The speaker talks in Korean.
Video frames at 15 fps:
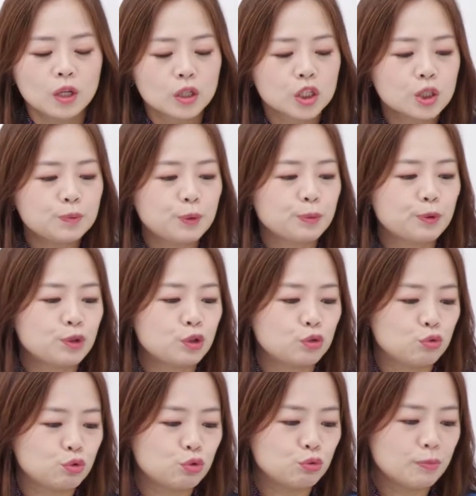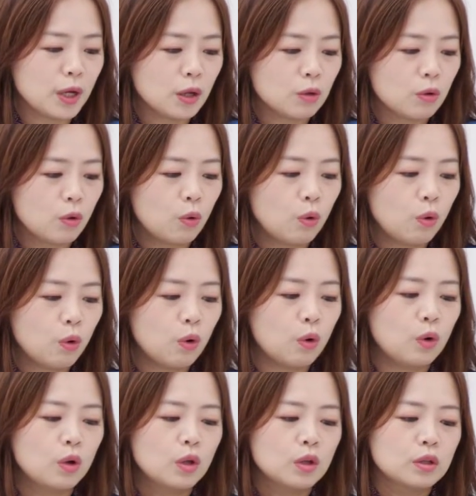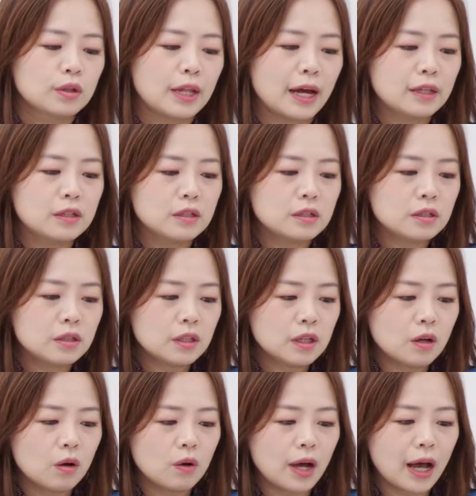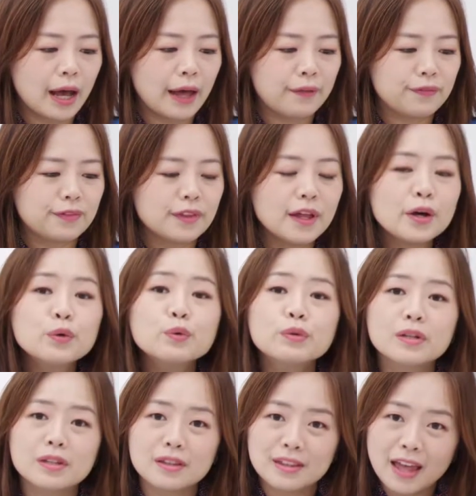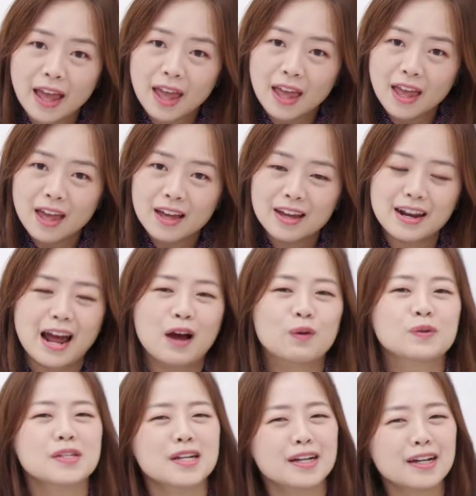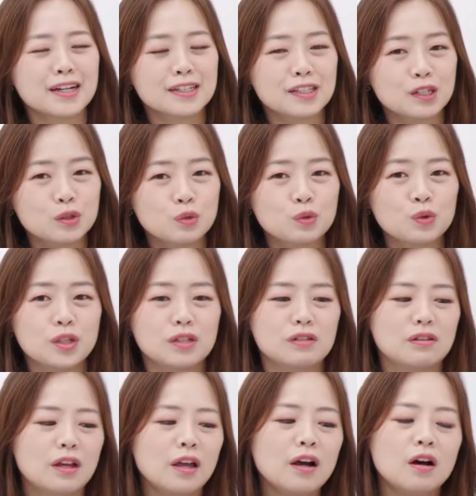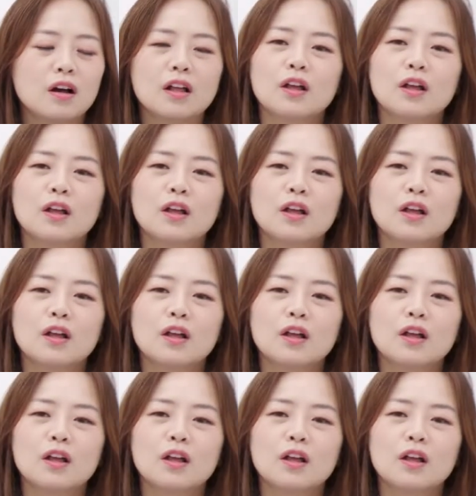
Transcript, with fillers: 그 부분을 누르면 어, 나는 스티커가 안 나오는데? 라고 생각하실 수도 있는데요.